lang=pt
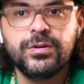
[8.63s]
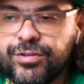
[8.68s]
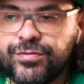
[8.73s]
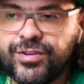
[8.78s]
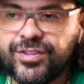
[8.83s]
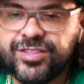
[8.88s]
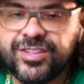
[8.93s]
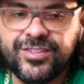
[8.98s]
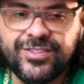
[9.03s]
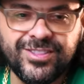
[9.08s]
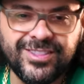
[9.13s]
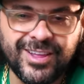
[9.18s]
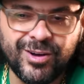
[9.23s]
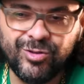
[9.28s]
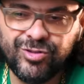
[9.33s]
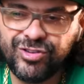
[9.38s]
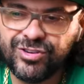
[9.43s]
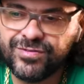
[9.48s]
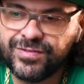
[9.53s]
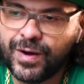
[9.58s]
Se você
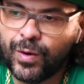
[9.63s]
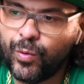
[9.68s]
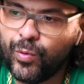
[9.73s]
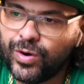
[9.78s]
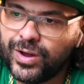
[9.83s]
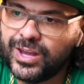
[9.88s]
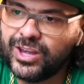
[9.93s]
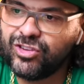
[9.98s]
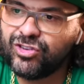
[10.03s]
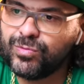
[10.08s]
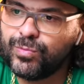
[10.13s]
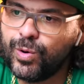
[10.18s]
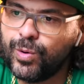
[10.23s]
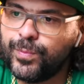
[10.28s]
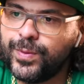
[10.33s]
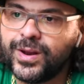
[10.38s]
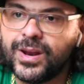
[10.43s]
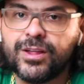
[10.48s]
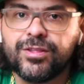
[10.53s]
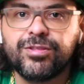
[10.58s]
não tiver um ritmo
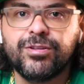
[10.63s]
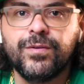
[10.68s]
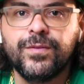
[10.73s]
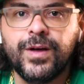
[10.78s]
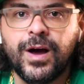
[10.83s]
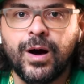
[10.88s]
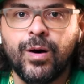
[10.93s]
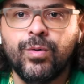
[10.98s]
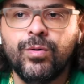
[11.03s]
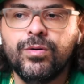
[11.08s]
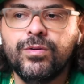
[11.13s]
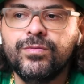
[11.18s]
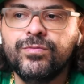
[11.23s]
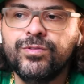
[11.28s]
operacional,